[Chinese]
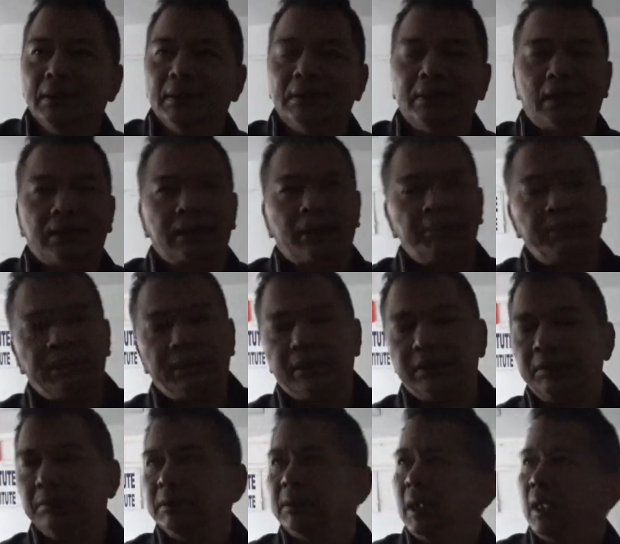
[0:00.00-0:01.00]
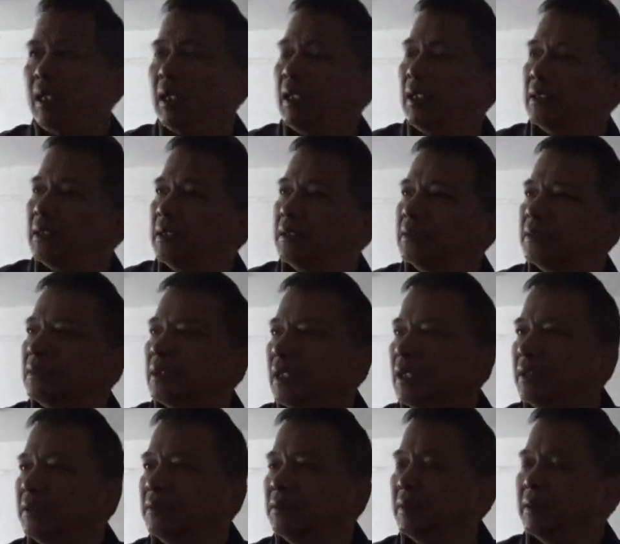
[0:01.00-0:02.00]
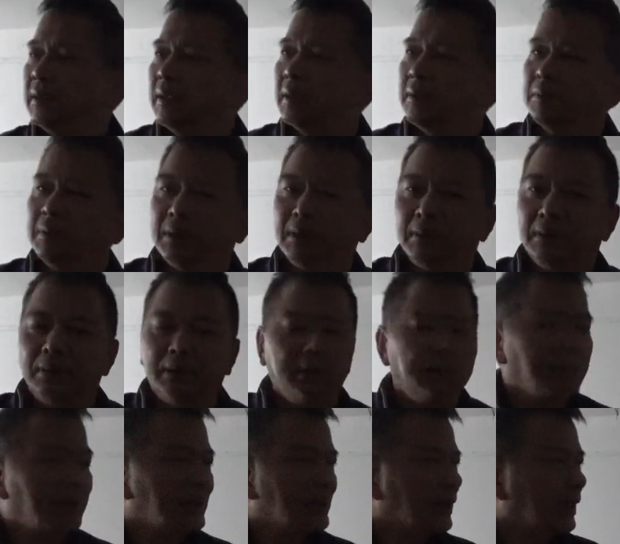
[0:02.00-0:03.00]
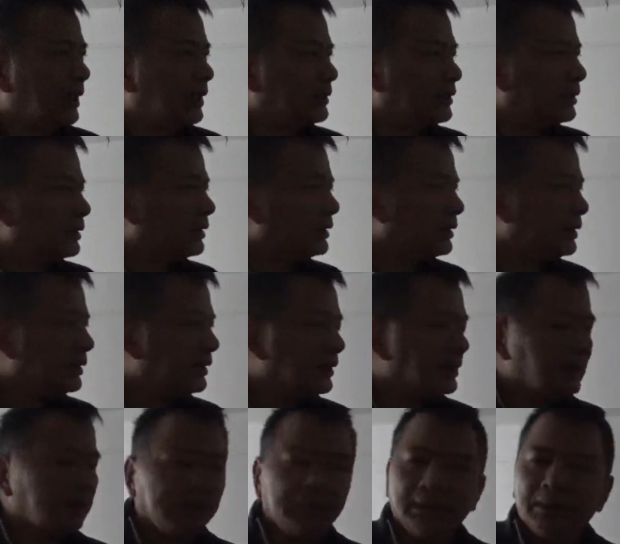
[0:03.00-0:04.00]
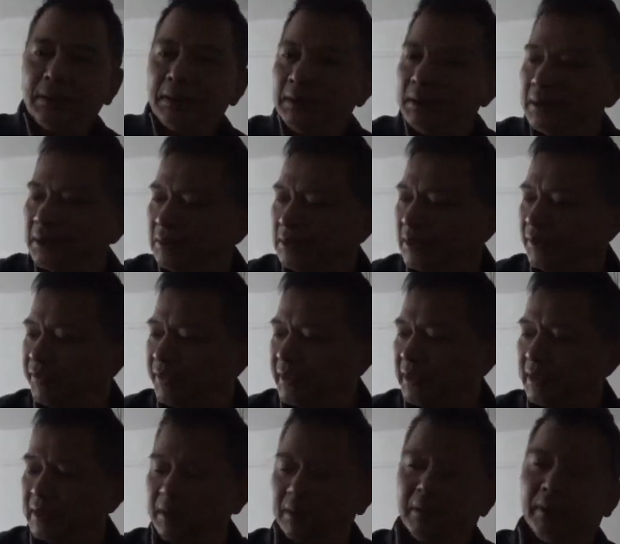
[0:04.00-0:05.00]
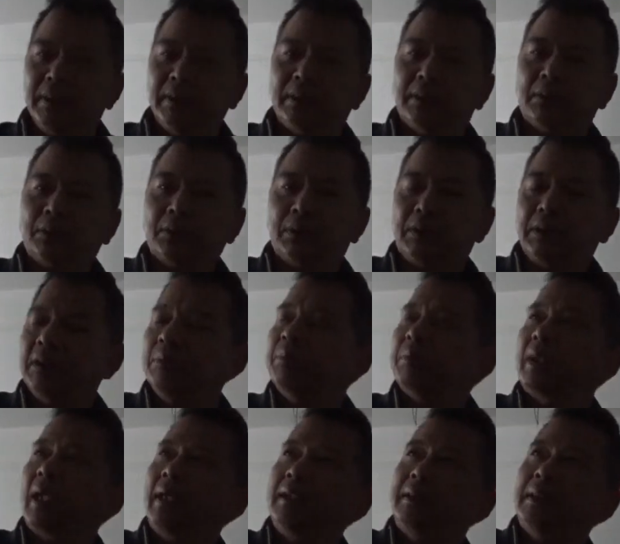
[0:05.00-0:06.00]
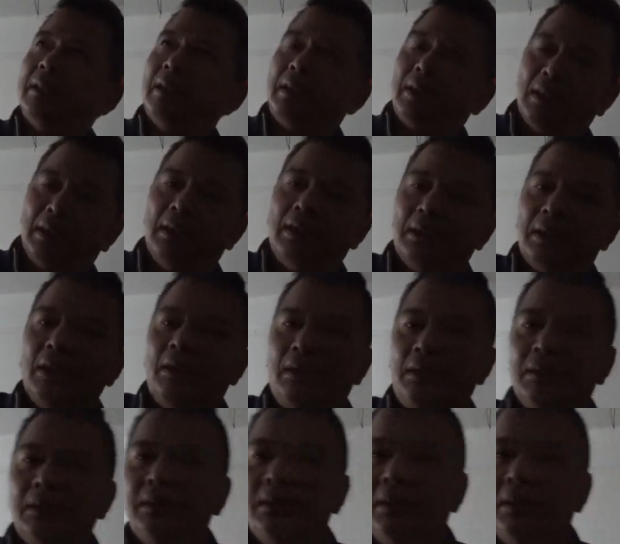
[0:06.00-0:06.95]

让他们研究一下啊。研究下来有了结果以后，呃，就可以以后的废铁就可以做进一步的改进了。啊，好，